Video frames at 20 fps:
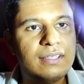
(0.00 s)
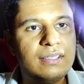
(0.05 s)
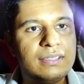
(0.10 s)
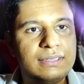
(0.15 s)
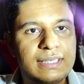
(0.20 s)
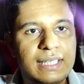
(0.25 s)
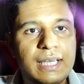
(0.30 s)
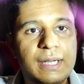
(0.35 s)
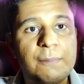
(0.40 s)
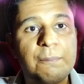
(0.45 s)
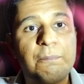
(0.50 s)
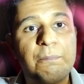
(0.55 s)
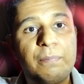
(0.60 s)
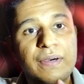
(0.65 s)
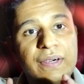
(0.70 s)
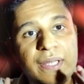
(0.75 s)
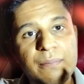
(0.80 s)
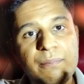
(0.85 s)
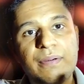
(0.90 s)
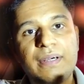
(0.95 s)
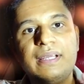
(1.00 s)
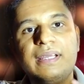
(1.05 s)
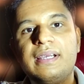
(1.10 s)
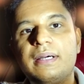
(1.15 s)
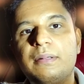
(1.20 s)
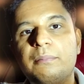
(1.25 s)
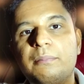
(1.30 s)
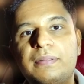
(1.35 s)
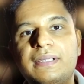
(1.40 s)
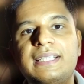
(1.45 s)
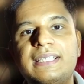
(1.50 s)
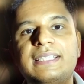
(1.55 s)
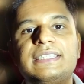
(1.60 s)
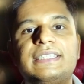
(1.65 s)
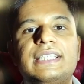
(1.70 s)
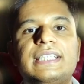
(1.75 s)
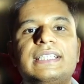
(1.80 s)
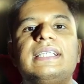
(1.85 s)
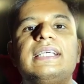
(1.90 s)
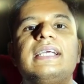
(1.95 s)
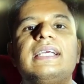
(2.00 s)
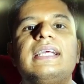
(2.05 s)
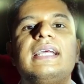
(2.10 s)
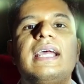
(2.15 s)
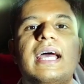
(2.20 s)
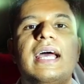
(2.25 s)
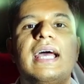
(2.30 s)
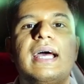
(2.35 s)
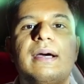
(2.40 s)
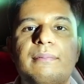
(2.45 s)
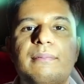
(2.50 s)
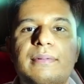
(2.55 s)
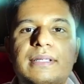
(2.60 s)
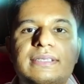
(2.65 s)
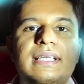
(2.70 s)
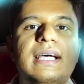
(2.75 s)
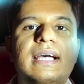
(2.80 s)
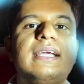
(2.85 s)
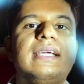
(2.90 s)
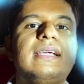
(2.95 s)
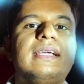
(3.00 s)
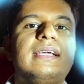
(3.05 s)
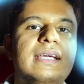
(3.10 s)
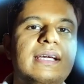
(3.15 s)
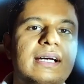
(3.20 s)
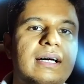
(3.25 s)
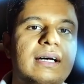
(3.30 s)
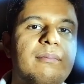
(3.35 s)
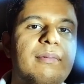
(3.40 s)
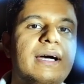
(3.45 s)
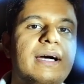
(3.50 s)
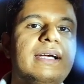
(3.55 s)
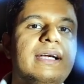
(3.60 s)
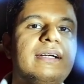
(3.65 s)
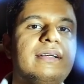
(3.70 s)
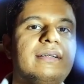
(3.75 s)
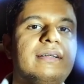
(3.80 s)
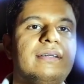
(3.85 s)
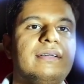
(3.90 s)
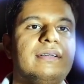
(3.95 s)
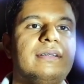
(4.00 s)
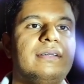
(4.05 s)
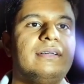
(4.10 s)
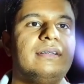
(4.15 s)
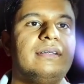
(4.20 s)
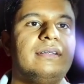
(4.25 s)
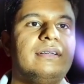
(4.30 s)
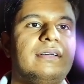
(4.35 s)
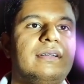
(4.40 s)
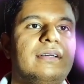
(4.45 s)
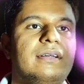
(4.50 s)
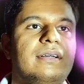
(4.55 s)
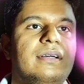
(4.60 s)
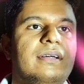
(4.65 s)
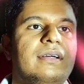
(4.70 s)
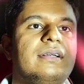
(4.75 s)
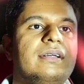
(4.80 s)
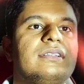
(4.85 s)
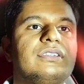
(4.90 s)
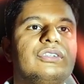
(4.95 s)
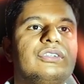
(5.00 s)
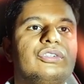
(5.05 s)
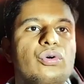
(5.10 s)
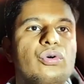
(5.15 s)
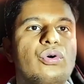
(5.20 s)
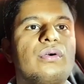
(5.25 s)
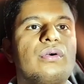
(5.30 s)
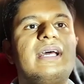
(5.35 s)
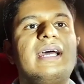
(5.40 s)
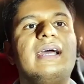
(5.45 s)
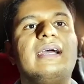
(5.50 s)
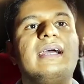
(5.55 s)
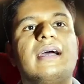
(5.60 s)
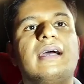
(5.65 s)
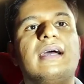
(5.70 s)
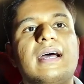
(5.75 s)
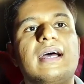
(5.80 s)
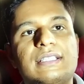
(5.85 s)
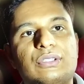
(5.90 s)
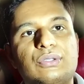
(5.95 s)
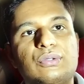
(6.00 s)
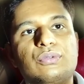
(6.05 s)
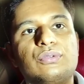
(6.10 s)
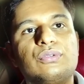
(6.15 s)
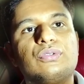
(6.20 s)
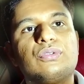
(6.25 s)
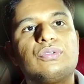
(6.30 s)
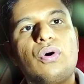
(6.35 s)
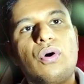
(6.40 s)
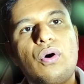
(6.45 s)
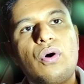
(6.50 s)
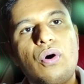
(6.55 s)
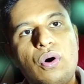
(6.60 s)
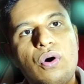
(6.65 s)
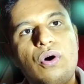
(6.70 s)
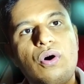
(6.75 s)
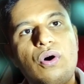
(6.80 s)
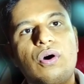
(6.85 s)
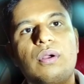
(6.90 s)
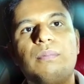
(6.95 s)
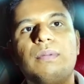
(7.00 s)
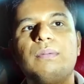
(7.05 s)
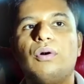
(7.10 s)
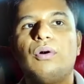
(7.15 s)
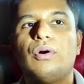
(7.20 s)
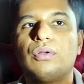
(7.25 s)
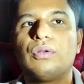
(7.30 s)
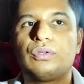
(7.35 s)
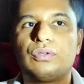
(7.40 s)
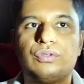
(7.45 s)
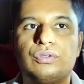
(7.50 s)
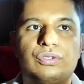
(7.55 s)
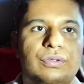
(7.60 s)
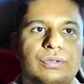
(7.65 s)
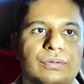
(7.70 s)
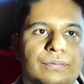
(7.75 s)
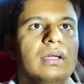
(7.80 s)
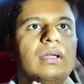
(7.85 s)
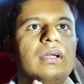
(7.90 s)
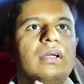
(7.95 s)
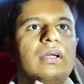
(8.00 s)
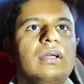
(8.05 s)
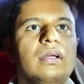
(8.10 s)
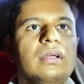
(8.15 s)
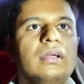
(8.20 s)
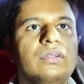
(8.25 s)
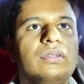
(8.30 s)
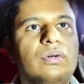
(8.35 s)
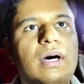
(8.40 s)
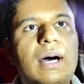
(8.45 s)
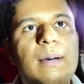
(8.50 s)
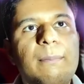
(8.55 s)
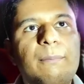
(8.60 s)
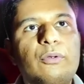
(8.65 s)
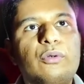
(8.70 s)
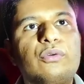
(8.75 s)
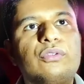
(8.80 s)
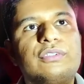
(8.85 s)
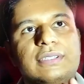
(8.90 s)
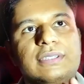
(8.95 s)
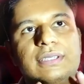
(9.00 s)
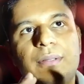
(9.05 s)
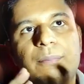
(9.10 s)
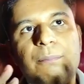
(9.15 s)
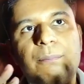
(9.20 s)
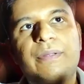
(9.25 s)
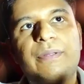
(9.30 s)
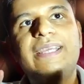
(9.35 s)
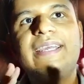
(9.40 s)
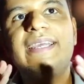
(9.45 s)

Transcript: हैं बड़ी बड़ी कंपनीज जैसे कि एम एस आई गीगाबाइट जोटेक एसूस और भी बहुत कुछ तो आप लोग जब भी एक